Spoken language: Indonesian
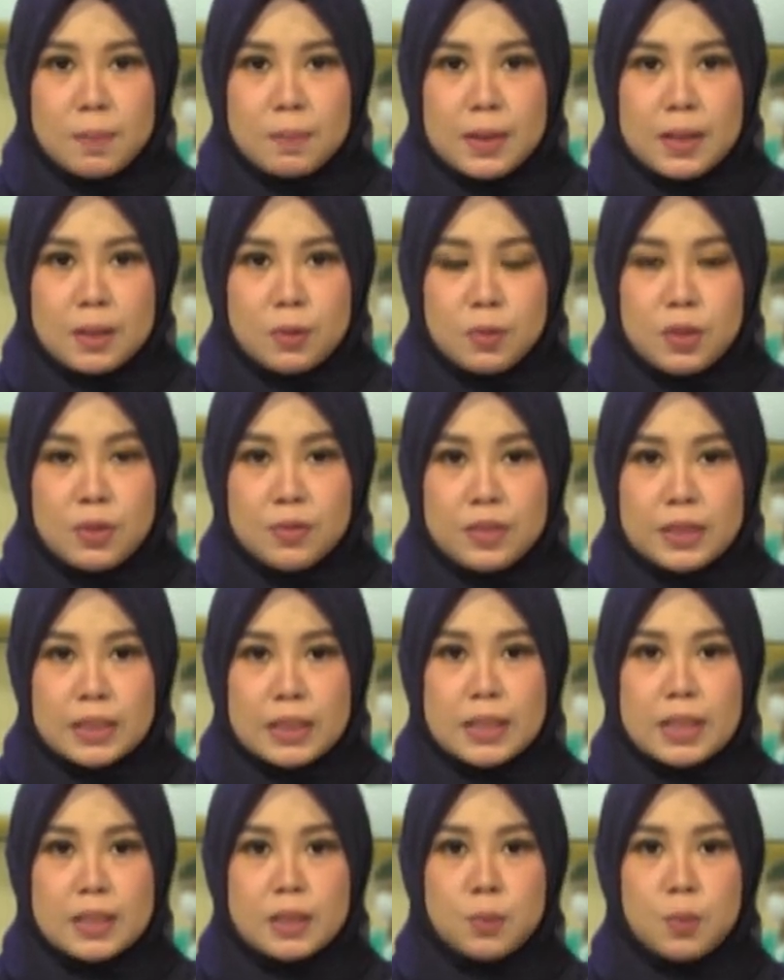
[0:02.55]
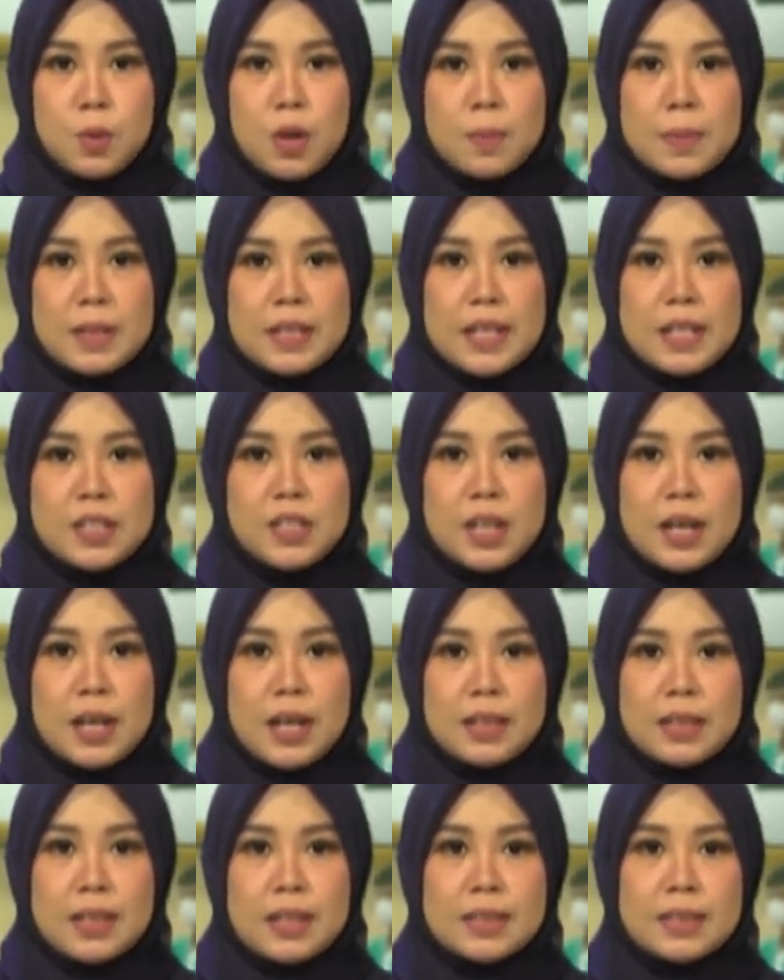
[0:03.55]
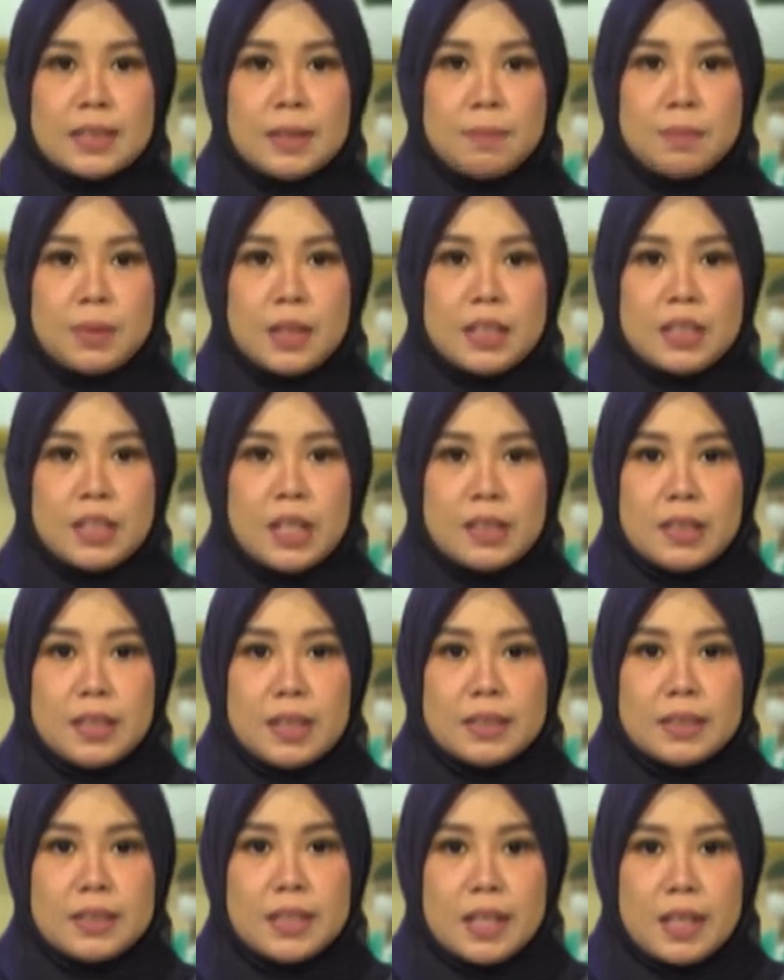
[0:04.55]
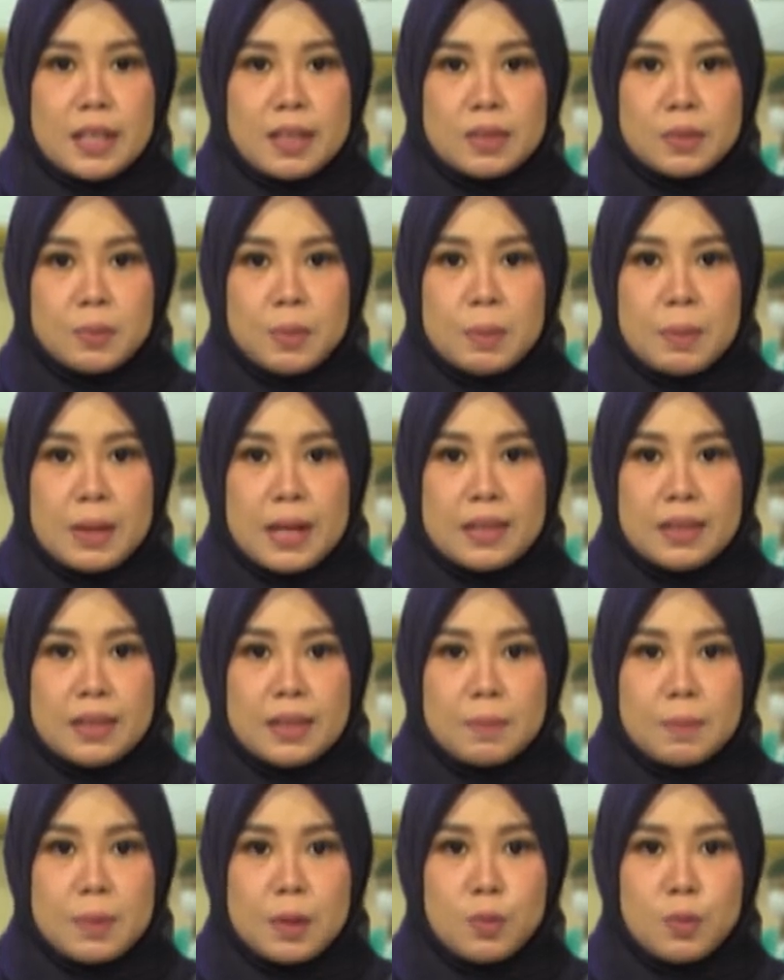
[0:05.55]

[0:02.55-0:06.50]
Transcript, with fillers: 4 Universitas Muhammadiyah Jakarta Septa Chandra secara resmi melantik